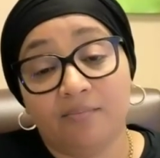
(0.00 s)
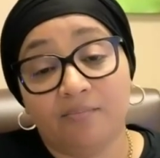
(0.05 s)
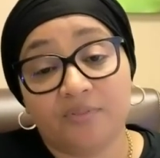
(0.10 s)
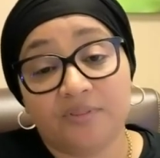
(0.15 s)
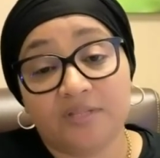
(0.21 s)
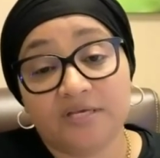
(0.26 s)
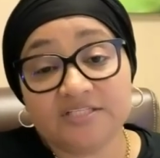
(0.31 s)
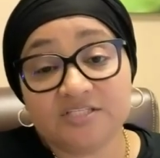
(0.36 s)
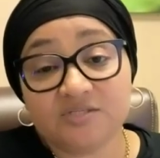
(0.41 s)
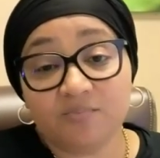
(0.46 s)

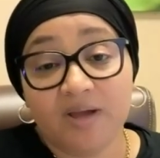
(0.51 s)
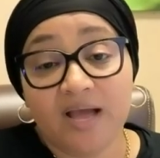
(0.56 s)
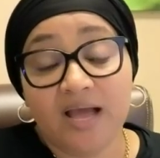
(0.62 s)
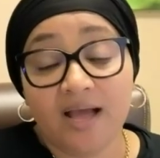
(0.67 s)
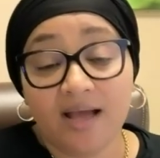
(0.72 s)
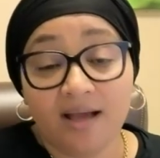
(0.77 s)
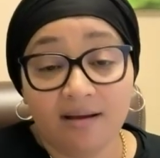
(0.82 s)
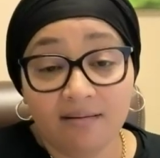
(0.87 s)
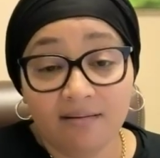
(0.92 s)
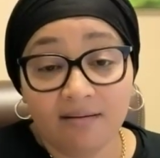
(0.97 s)
دي
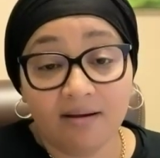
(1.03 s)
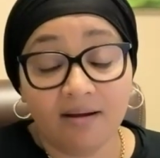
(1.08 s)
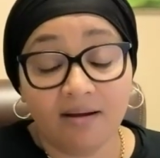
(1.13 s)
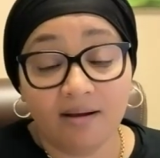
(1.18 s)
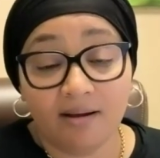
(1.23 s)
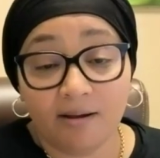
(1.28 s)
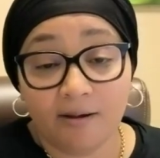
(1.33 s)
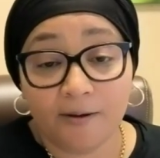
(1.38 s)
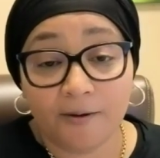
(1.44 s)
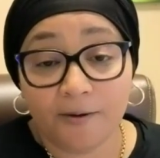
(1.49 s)
اسمها
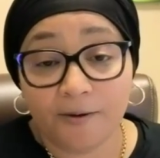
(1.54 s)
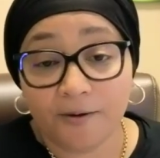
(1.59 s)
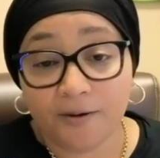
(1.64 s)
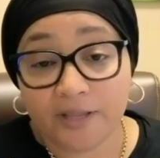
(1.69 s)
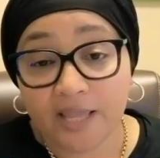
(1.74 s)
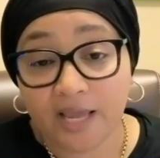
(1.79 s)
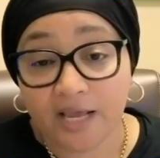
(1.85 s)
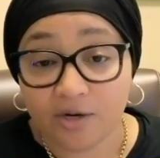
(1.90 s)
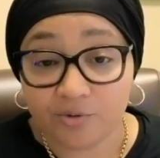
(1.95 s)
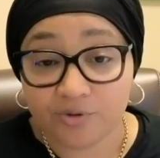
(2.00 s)

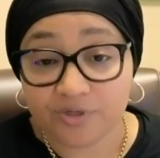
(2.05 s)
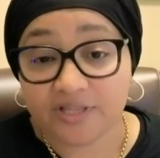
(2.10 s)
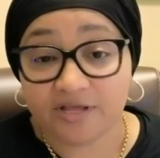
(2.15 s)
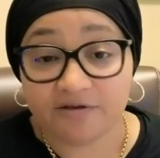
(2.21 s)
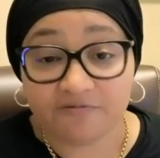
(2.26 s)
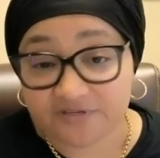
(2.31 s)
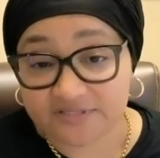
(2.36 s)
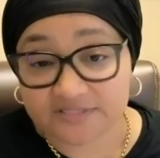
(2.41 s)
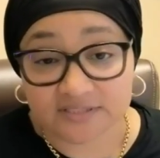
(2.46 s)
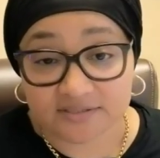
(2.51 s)
كالوري
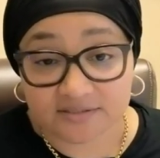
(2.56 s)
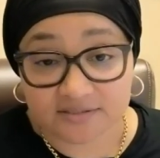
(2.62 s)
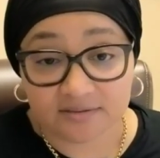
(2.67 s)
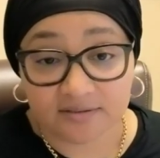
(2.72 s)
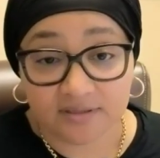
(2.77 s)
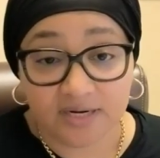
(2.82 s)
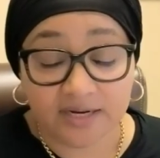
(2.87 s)
ديفيسيت